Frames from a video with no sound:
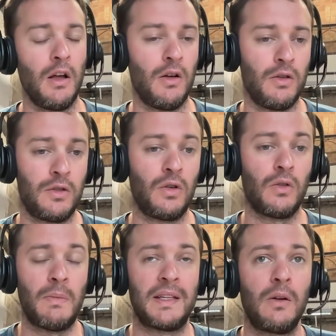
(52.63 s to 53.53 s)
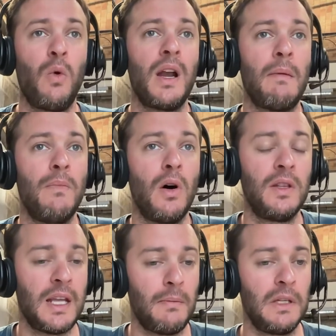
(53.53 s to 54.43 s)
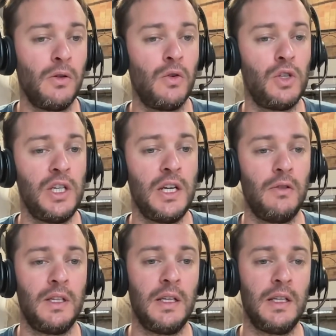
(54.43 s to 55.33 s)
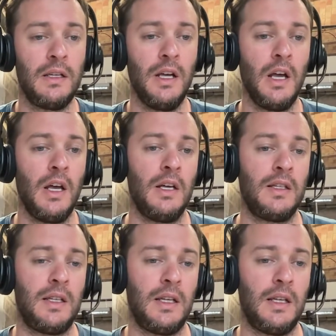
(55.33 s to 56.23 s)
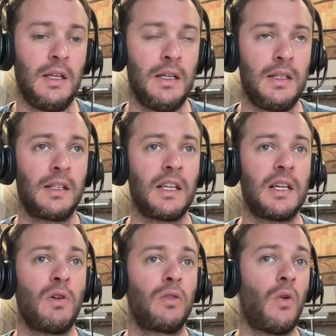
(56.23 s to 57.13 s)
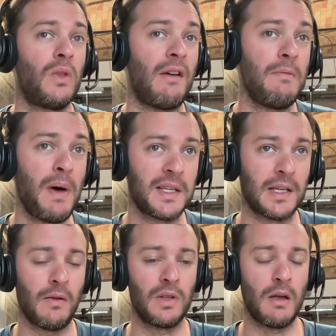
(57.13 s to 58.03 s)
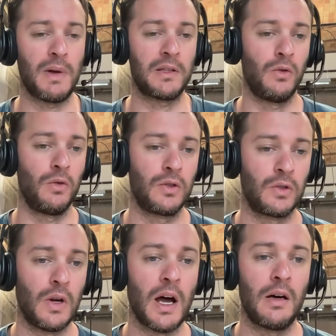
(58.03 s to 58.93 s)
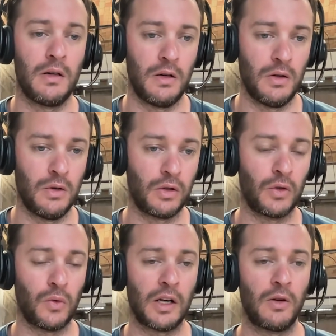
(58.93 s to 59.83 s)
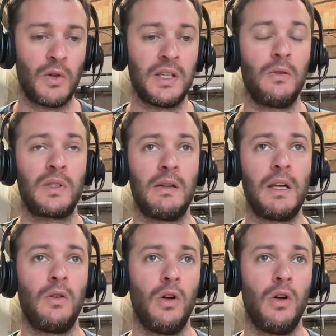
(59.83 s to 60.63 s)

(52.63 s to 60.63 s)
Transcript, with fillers: sur bah, c'est quoi la bonne terminologie à utiliser c'est très important. On n'avait pas ça, on n'avait pas ce luxe-là euh, quand on a commencé. Donc c'est vrai qu'à